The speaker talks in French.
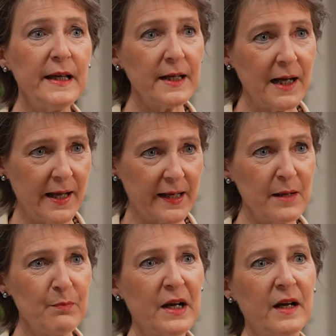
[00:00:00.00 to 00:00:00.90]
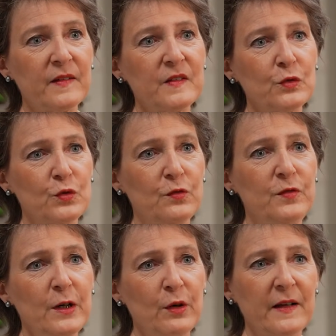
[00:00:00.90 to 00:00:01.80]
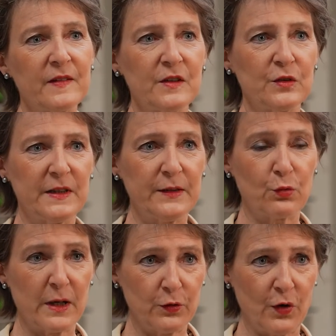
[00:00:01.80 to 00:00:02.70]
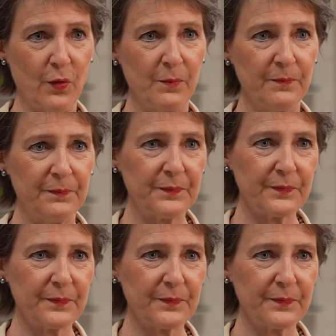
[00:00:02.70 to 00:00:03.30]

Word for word: et à la réparation de violations des droits de l'homme.